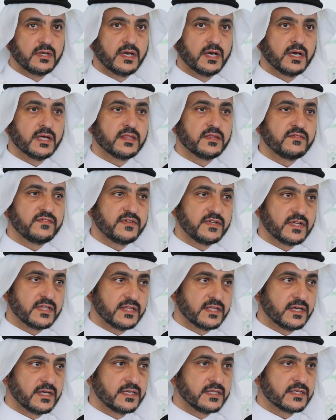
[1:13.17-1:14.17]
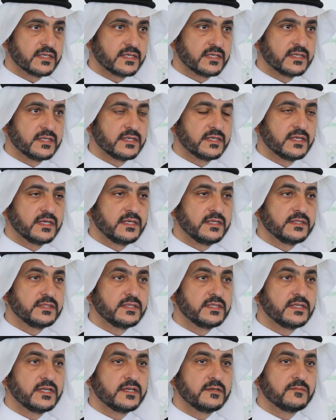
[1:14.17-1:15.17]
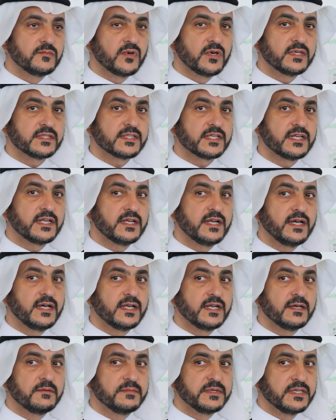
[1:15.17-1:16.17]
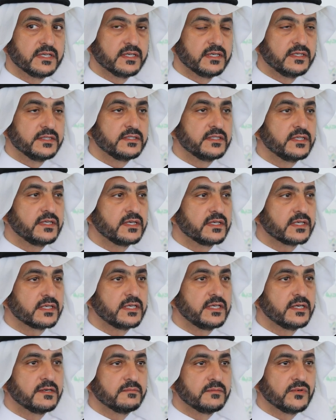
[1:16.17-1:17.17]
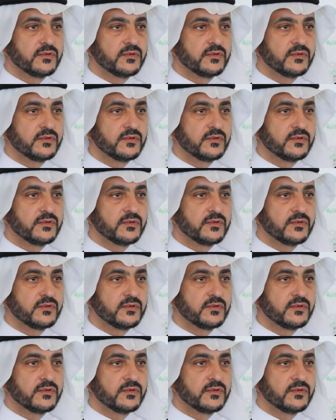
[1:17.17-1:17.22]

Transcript: أضف إلى ذلك أن عندنا المواطنة العالمية عندنا قيم